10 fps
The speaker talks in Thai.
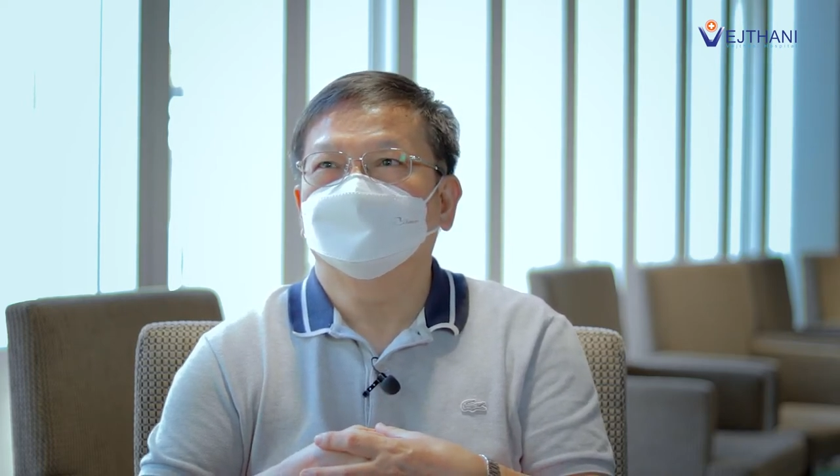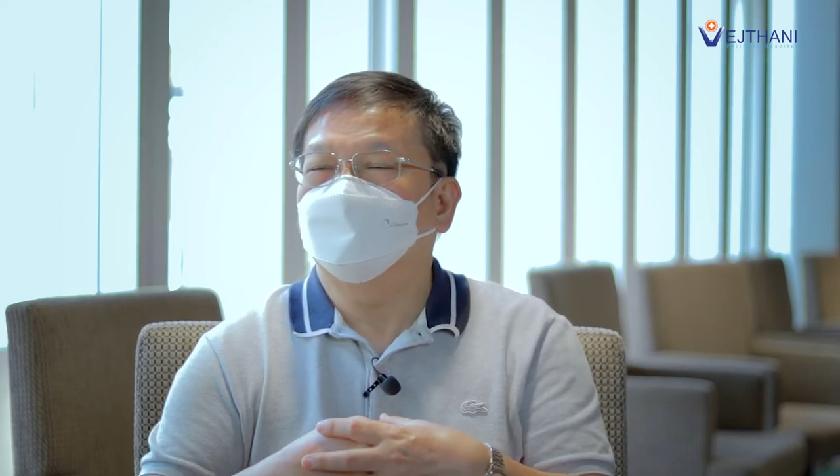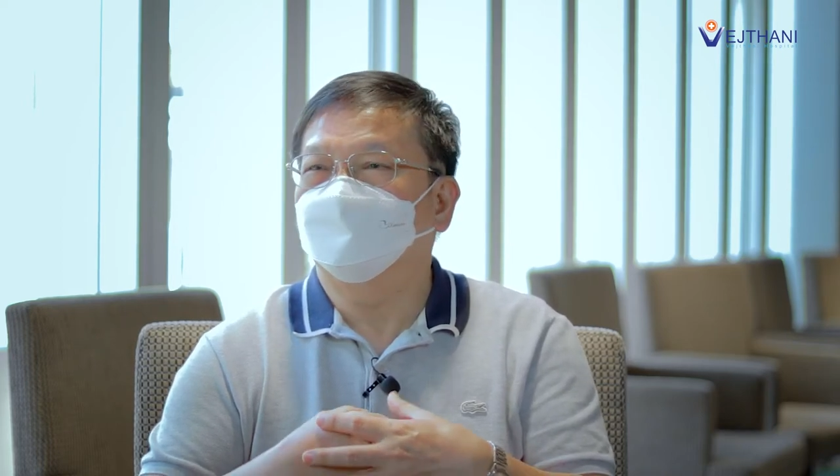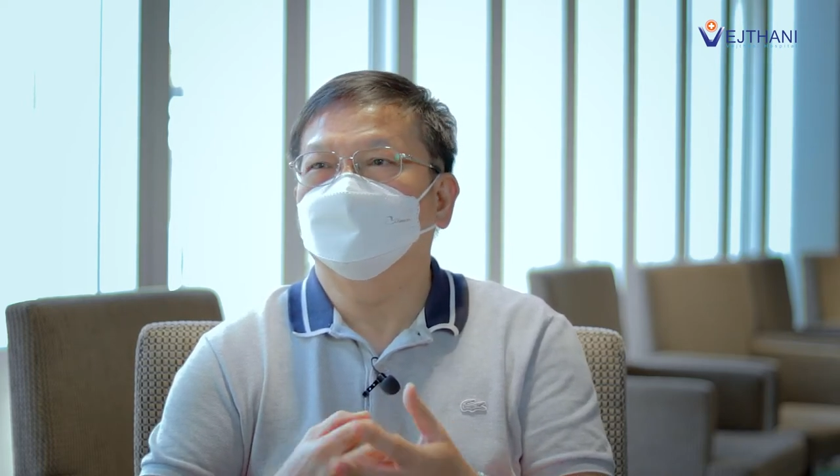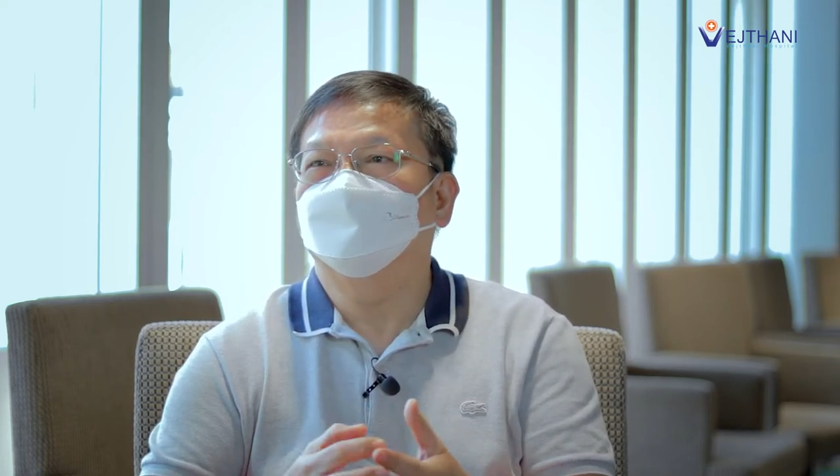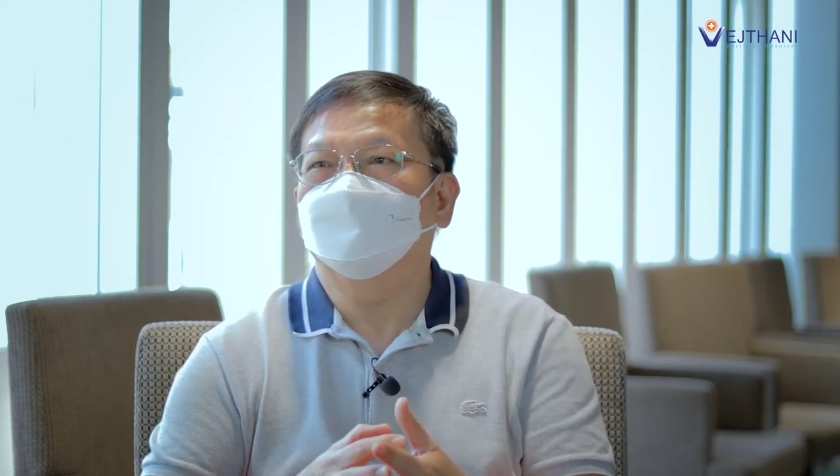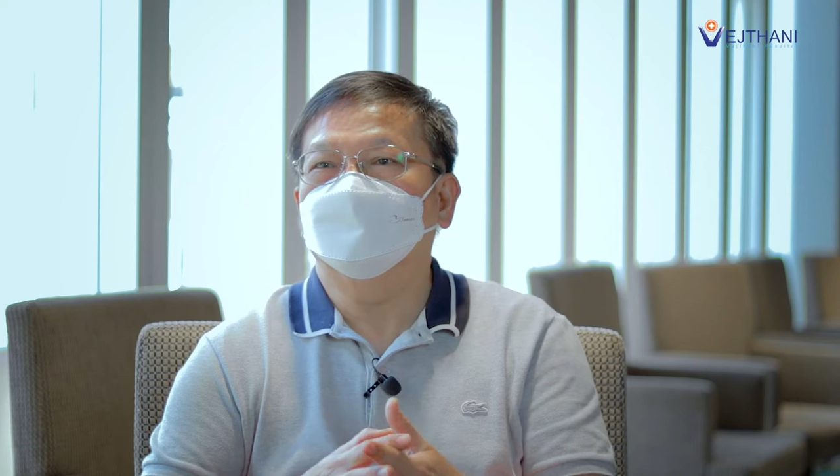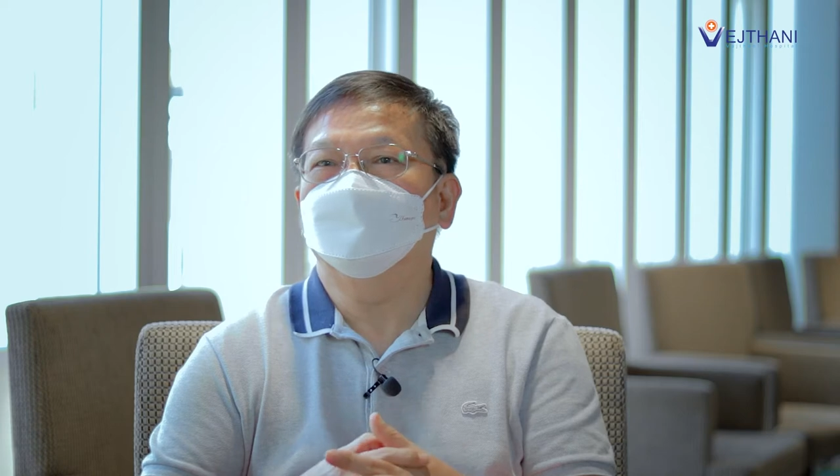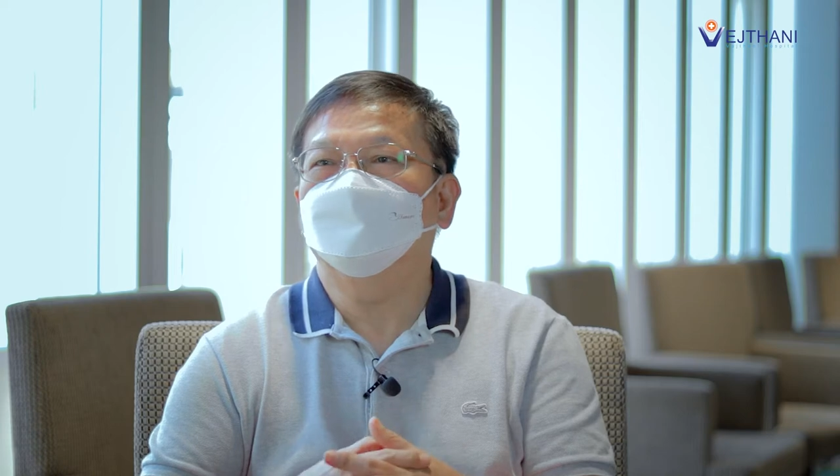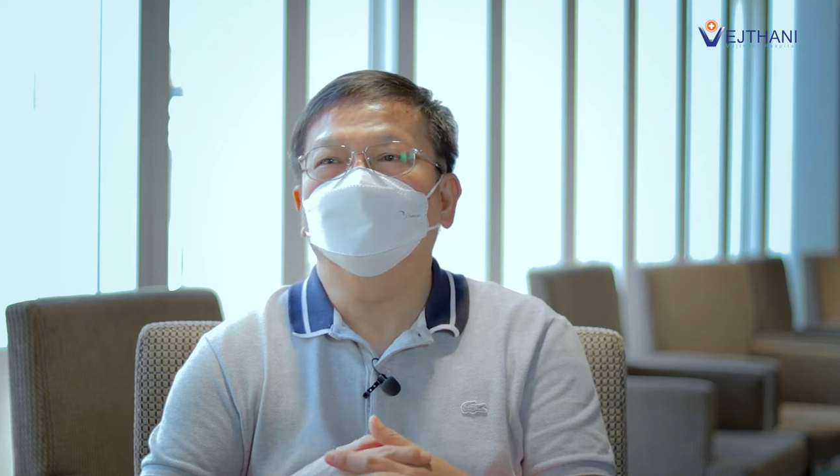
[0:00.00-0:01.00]
กลับไปทำงาน
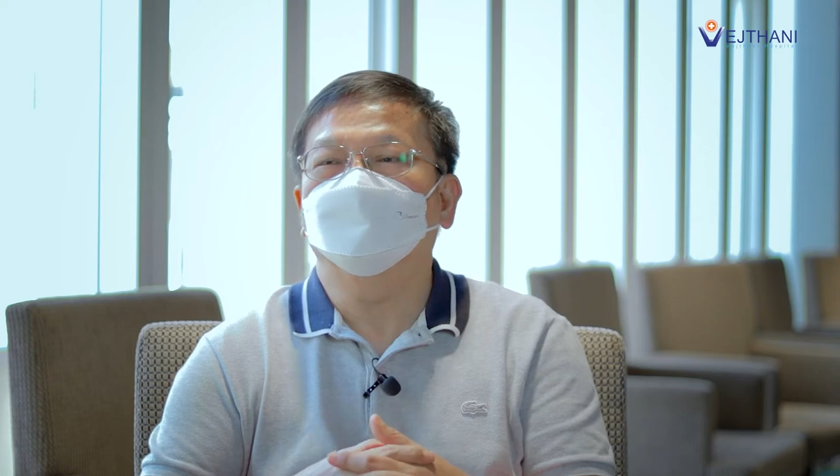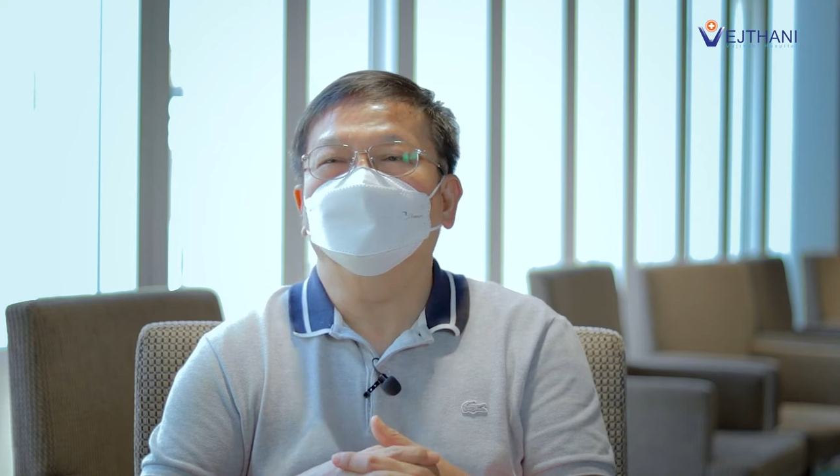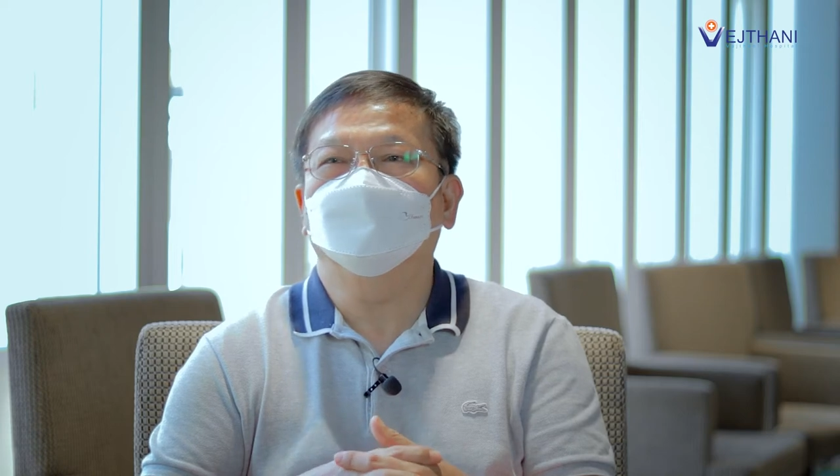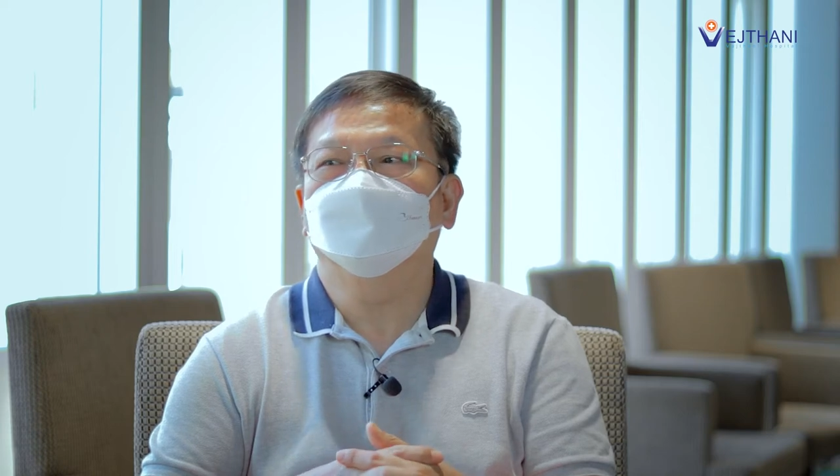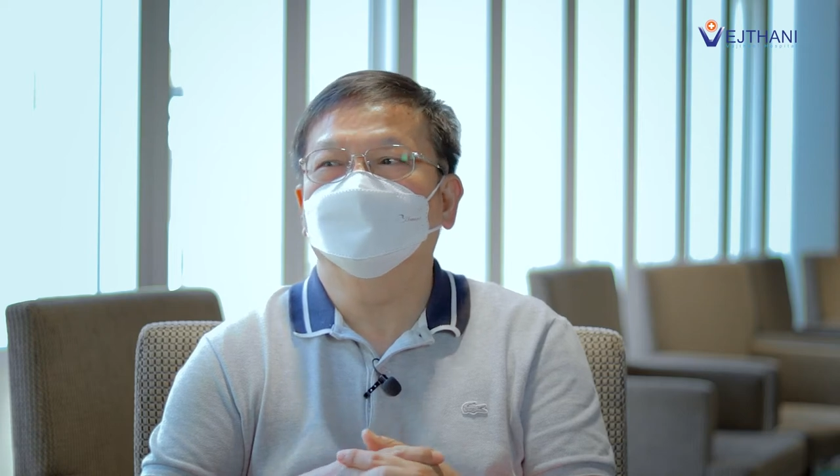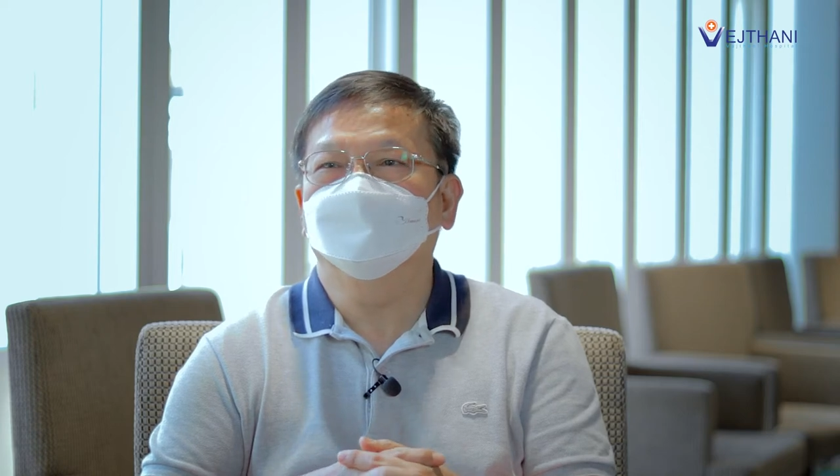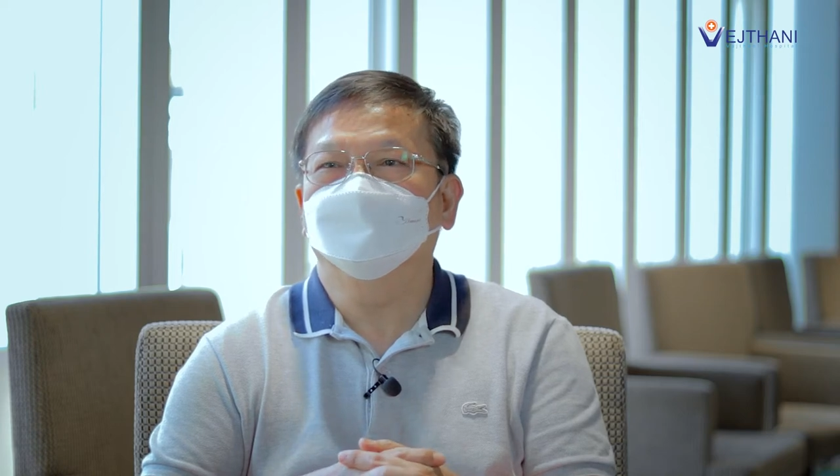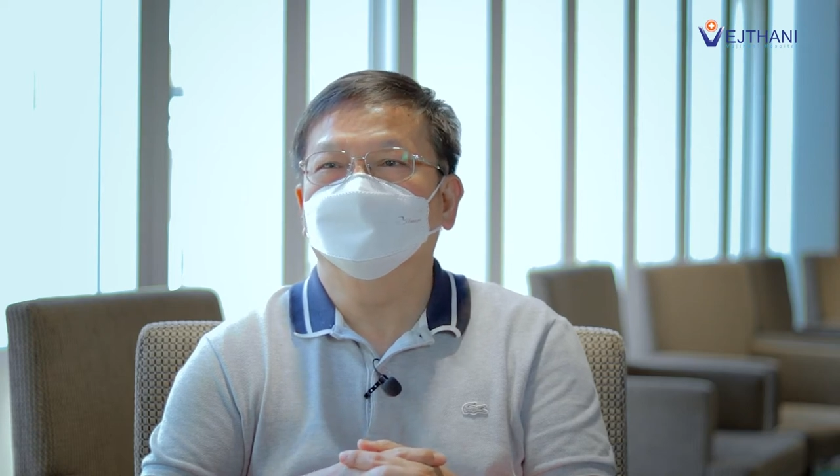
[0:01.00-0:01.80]
ได้ปกติเลย